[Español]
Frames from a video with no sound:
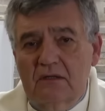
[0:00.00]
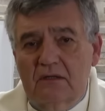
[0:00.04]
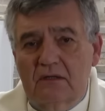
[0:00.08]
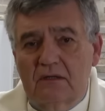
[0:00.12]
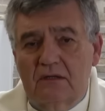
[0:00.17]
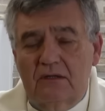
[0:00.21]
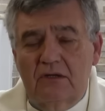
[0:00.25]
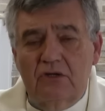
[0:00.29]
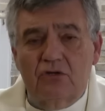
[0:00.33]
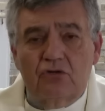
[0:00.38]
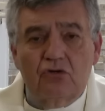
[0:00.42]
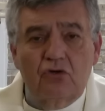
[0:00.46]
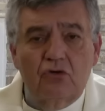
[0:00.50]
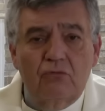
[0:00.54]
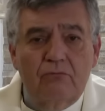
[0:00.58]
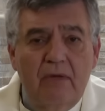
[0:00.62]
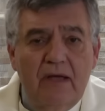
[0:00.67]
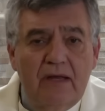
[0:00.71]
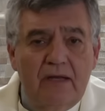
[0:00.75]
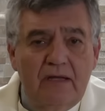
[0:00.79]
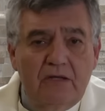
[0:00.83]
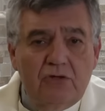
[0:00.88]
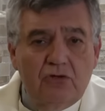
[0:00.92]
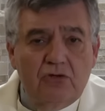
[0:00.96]
ni son
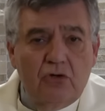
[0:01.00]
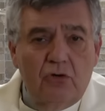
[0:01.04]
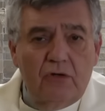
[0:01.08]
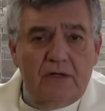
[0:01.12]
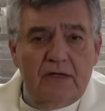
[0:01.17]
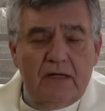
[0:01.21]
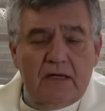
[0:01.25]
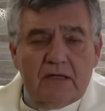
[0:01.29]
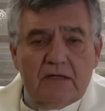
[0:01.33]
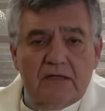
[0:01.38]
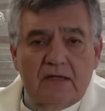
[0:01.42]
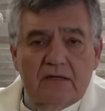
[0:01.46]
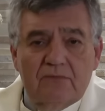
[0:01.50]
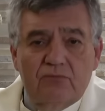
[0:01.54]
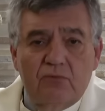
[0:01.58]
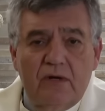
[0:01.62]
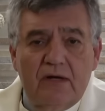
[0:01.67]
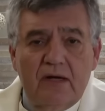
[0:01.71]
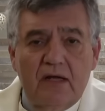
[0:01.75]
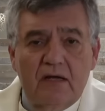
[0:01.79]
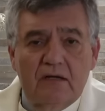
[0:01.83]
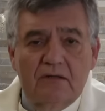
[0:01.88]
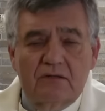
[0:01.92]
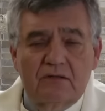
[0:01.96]
meritorias las
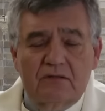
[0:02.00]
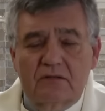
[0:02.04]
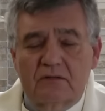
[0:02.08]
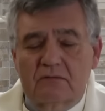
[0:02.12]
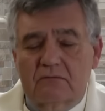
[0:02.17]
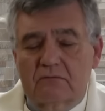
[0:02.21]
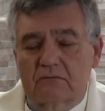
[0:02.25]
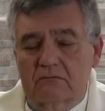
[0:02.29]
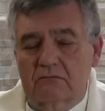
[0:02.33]
buenas